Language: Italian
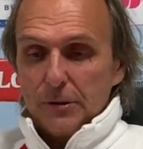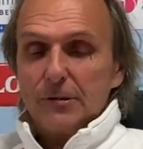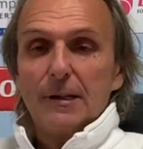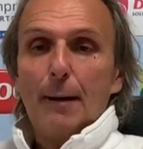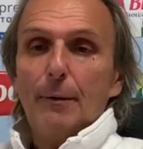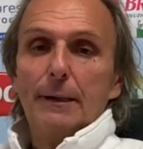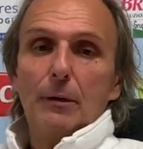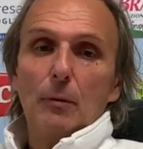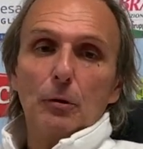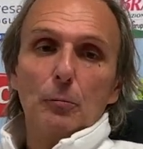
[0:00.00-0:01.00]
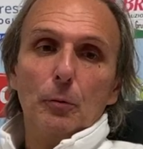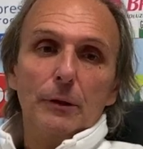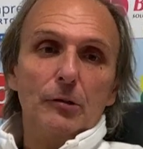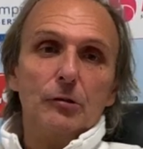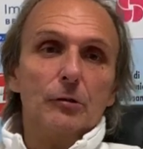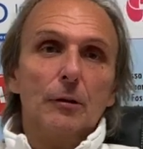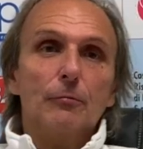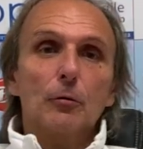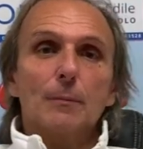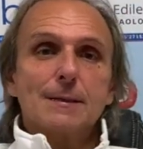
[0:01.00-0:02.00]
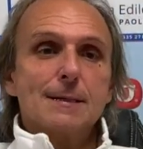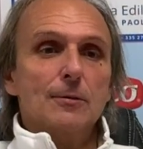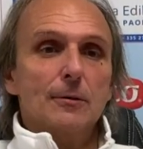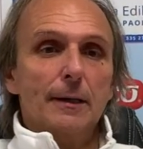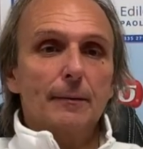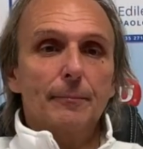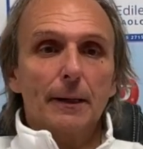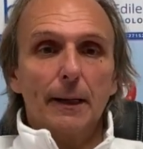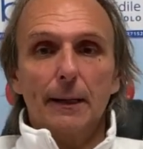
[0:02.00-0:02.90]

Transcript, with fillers: i sabati quando poi decido la formazione,